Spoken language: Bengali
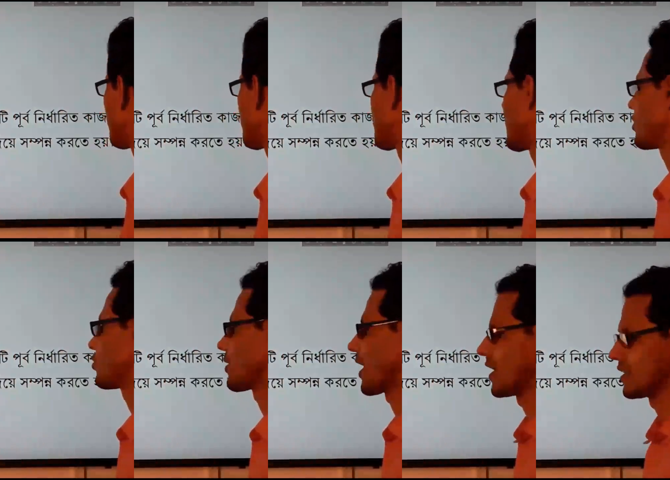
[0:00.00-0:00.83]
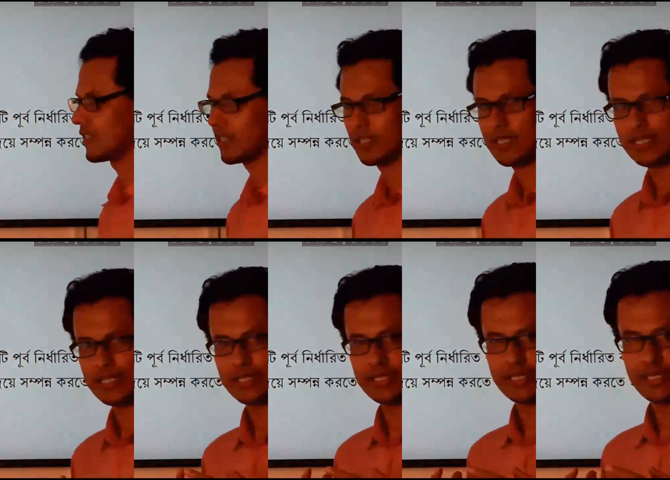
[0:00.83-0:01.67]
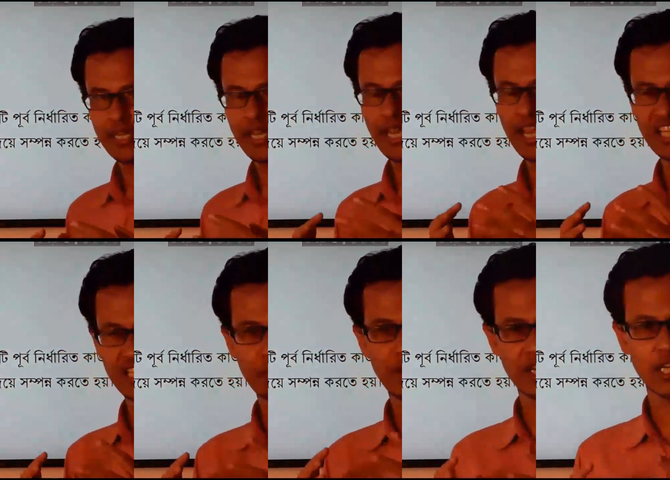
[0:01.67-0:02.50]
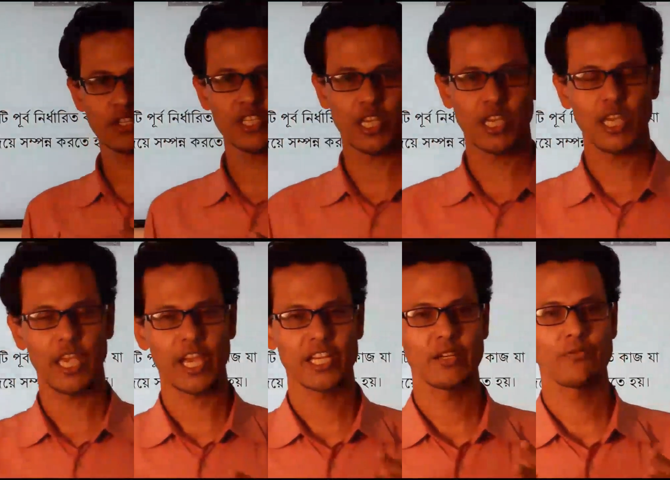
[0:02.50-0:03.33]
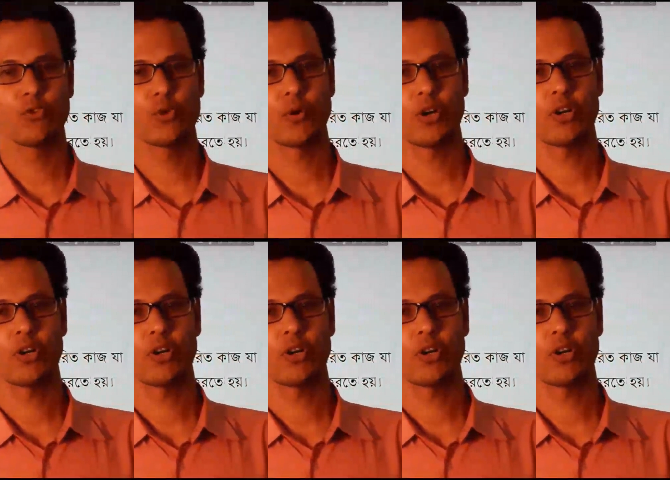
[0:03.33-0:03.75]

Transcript: নির্ধারিত কাজ অ্যাসাইনমেন্ট হচ্ছে একটি পূর্ব